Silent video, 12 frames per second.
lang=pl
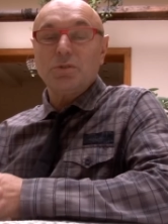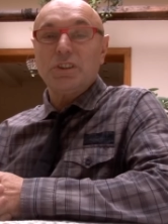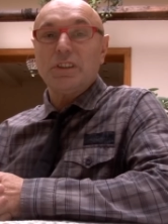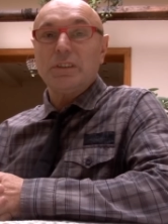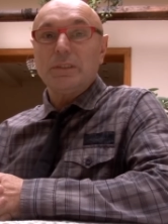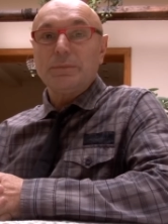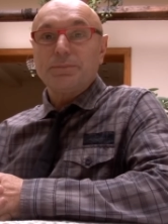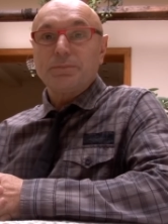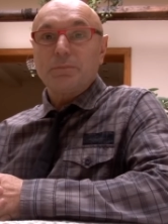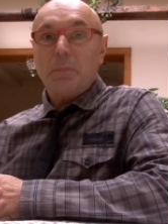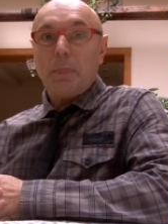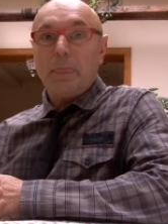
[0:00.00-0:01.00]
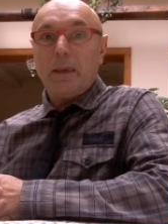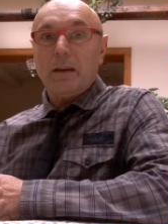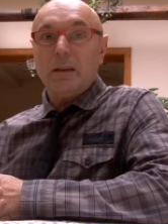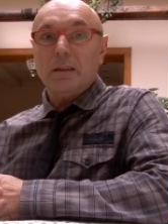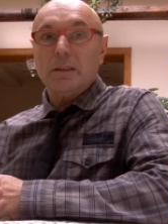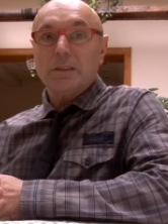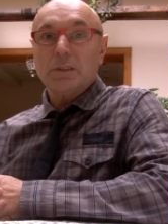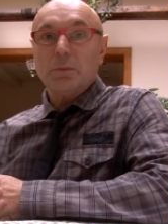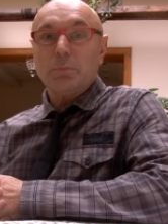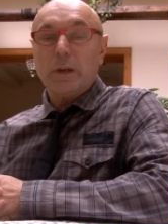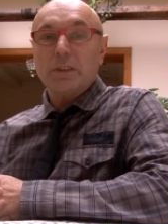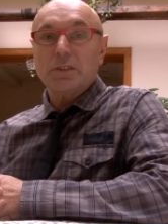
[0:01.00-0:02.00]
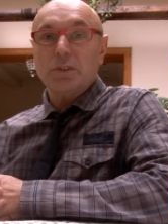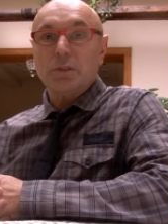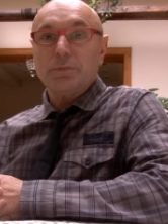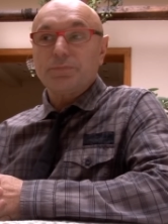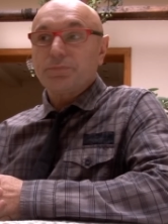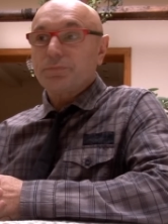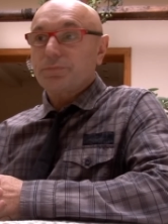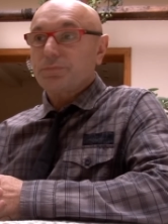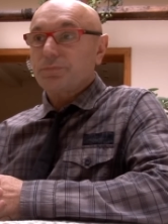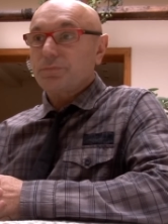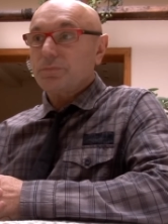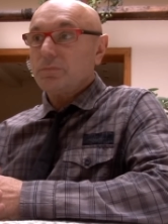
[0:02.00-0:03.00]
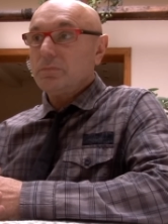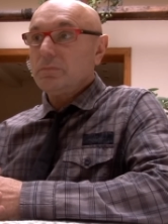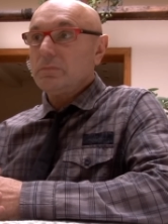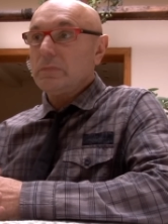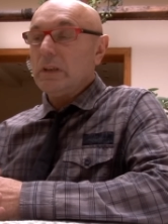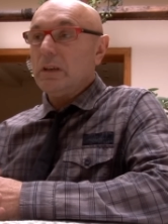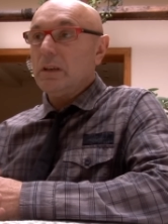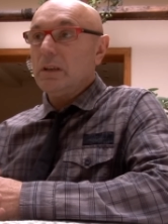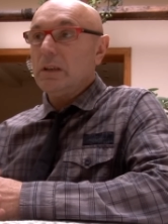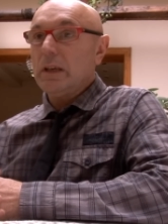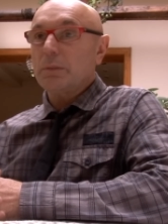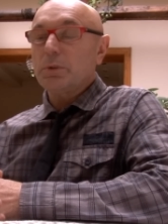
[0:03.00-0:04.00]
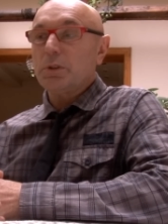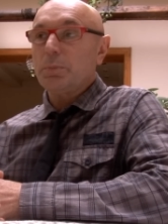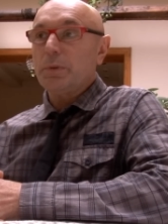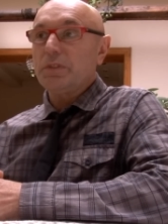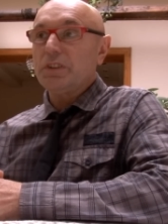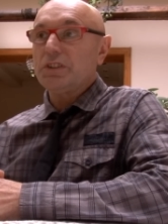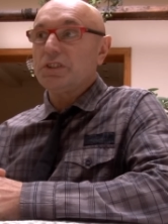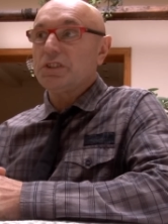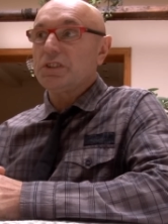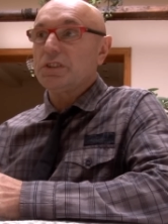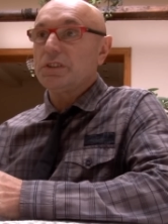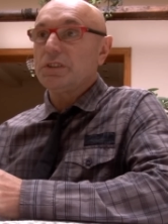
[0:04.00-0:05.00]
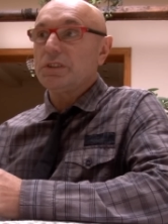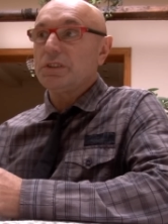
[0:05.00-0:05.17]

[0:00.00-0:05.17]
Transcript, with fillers: ludzie y, są bardzo, y, jakby to powiedzieć,